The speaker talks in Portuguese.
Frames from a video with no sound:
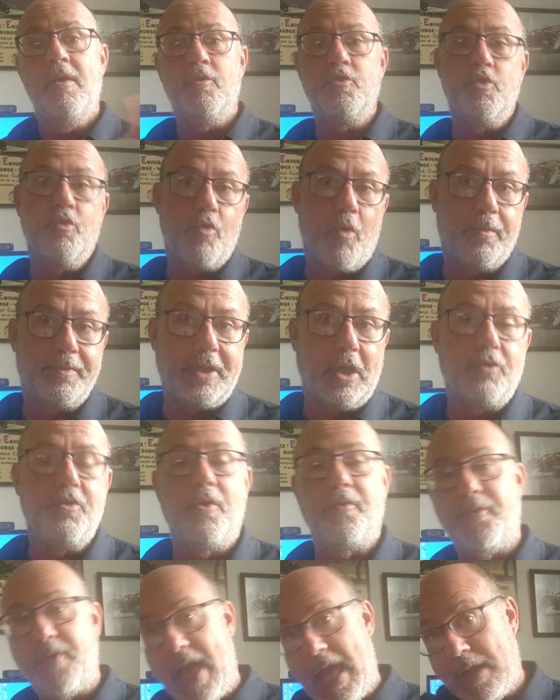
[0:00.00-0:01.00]
de um
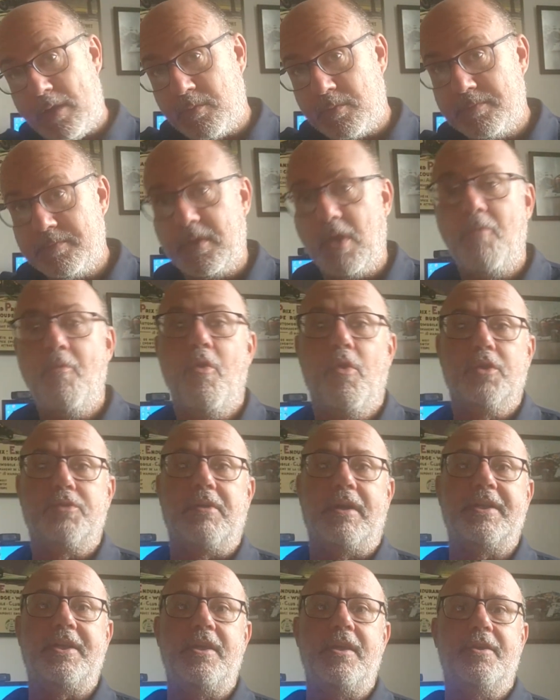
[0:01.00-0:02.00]
computador velho, tem um
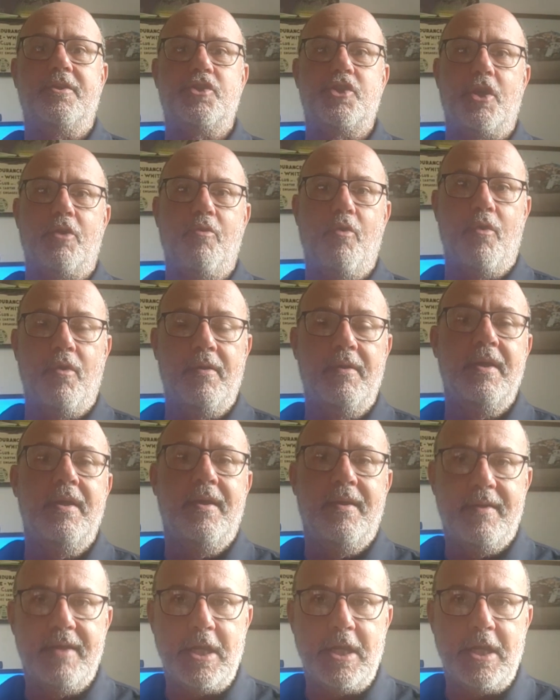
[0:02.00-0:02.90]
outro aqui que chegou,